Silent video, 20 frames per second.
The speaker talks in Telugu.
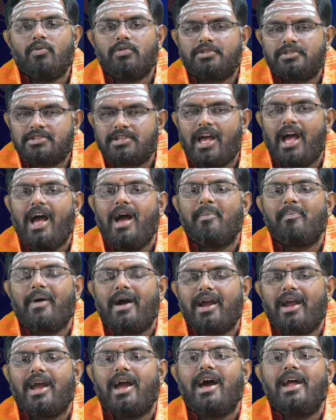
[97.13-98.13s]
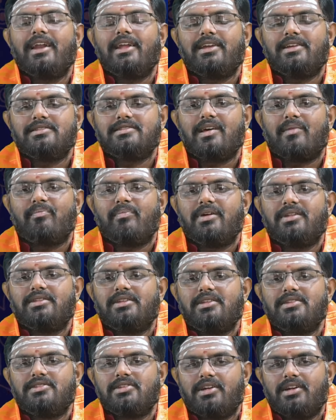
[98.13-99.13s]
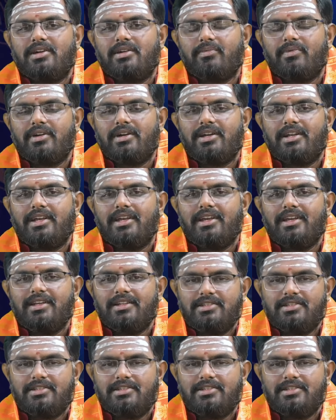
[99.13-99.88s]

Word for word: ఉత్సాహ భంగానికి సంబంధించినటువంటి